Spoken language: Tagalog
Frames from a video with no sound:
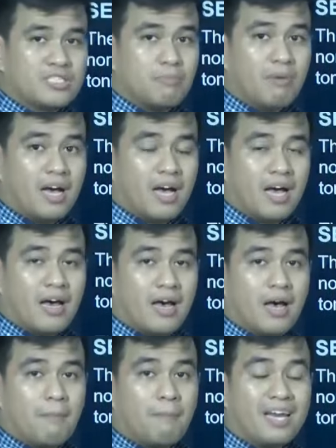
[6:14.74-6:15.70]
sa mga
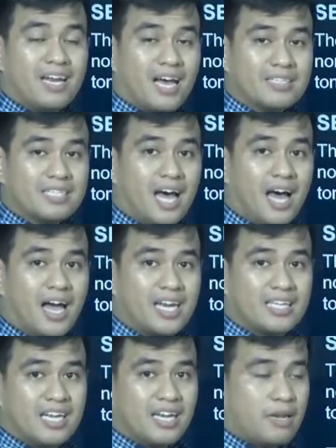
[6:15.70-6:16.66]
malalakas na hangin
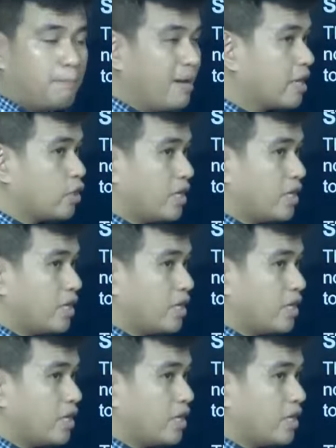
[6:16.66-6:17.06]
na dala ng bagyo,